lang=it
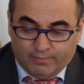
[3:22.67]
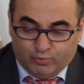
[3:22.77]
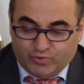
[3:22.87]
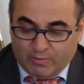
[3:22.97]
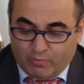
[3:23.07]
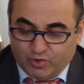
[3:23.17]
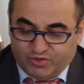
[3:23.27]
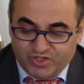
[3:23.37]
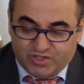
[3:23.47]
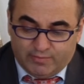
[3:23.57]
Puntiamo
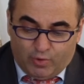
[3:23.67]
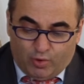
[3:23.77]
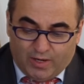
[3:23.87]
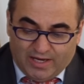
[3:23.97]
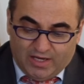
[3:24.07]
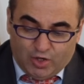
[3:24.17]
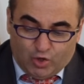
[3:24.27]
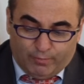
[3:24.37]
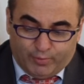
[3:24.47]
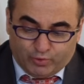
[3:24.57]
moltissimo
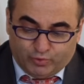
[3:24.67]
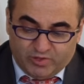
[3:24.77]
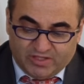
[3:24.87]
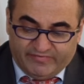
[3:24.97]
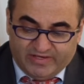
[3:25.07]
alle opportunità